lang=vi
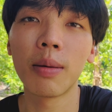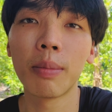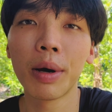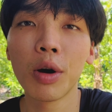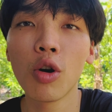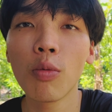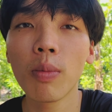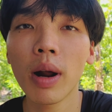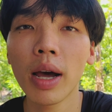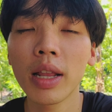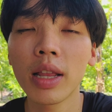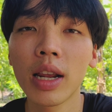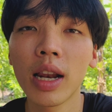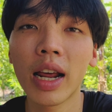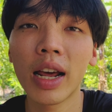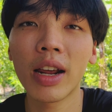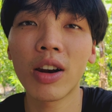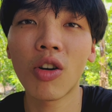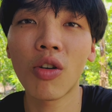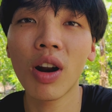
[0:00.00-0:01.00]
mấy hôm nay thì
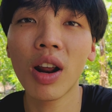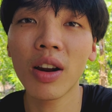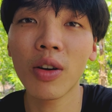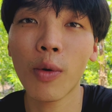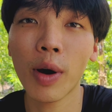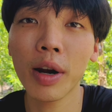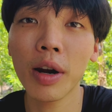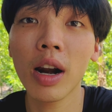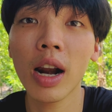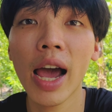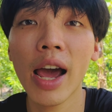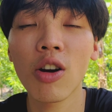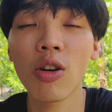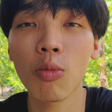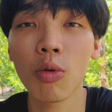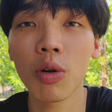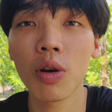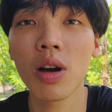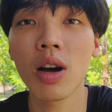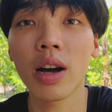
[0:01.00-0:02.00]
lại nó lại quay trở lại
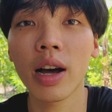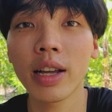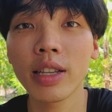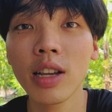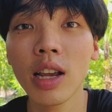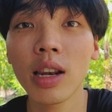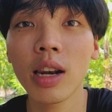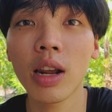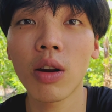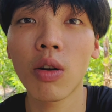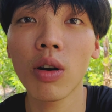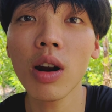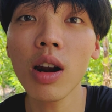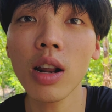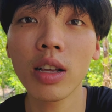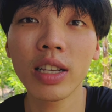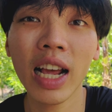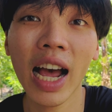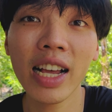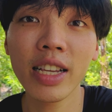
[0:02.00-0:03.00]
rồi mọi người Cái dịch này nó rất
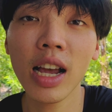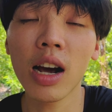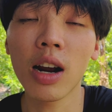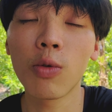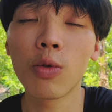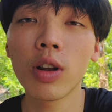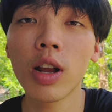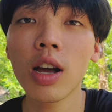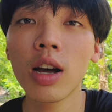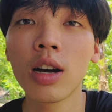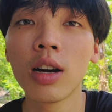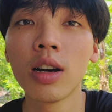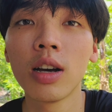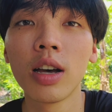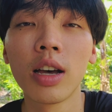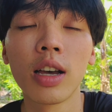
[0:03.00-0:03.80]
là dài dẳng luôn nha